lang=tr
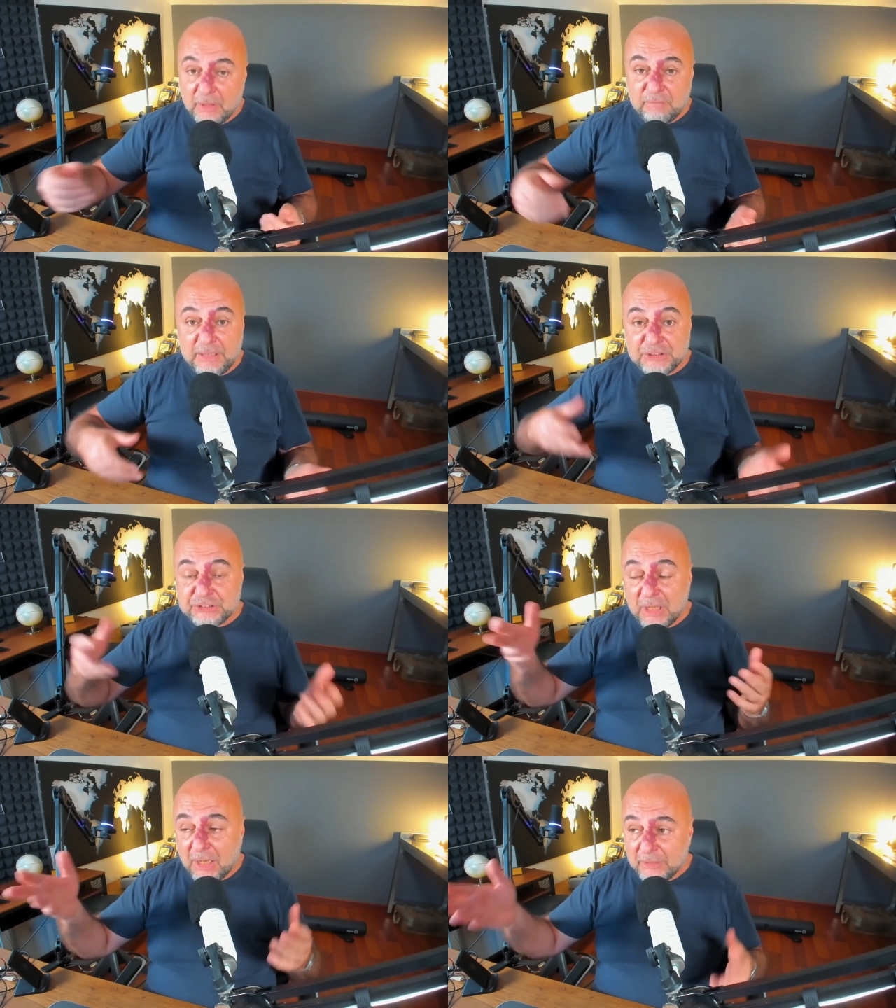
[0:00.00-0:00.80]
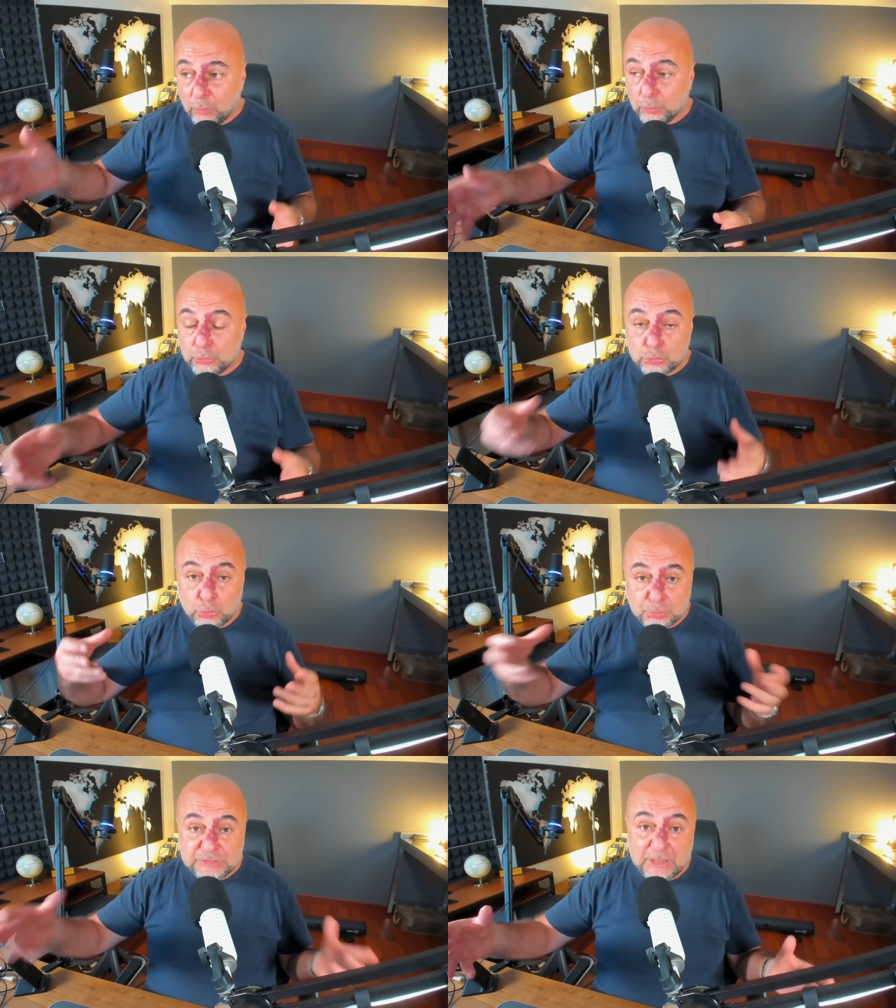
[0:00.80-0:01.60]
Ve ilişki halinde olduğunuz
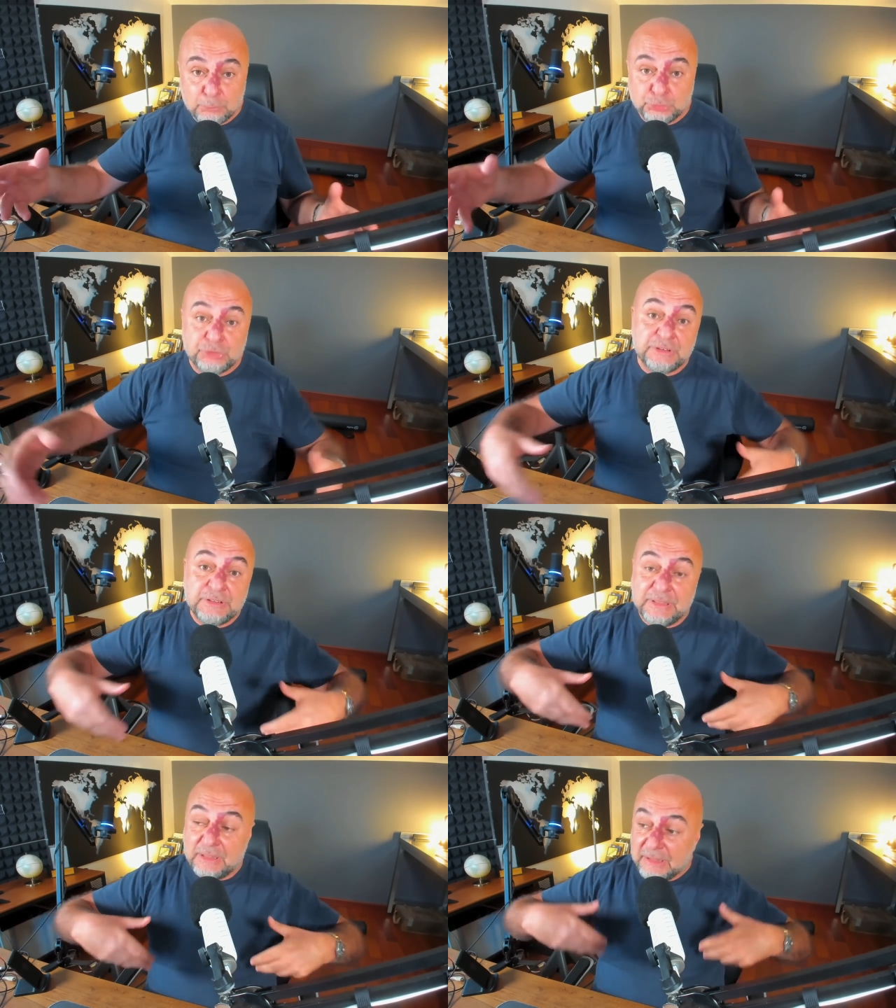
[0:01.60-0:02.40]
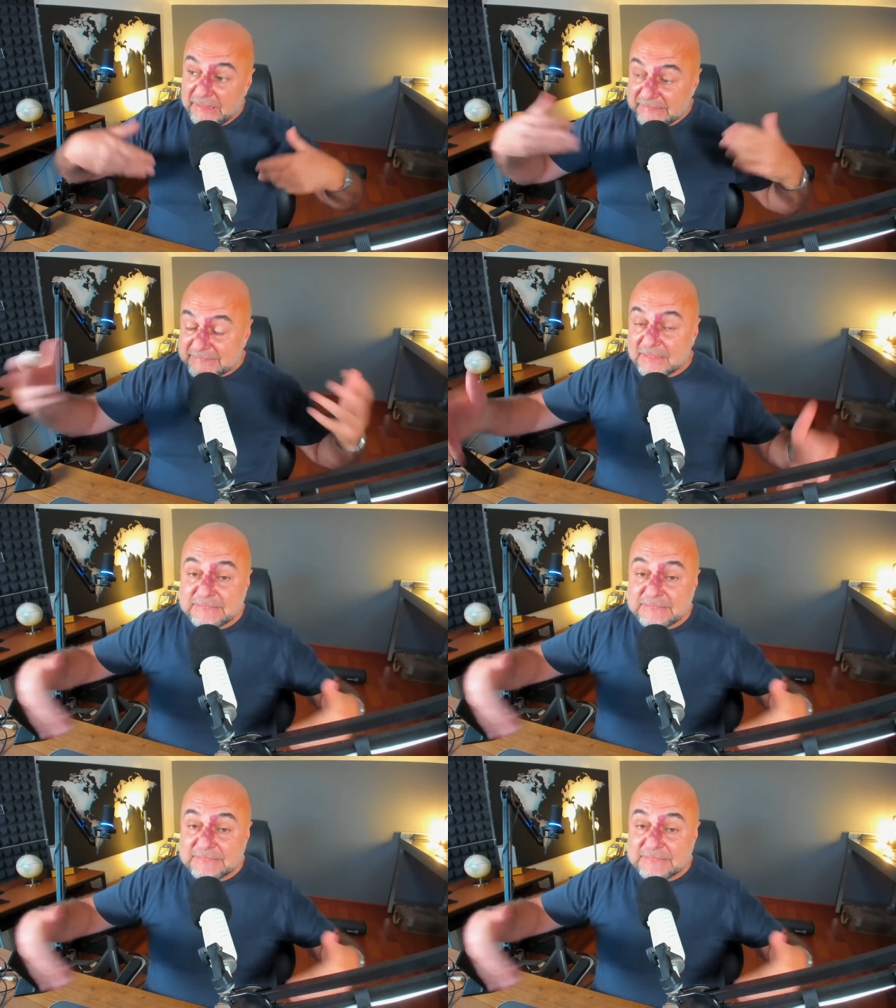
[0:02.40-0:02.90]
kurumsal müşteride insan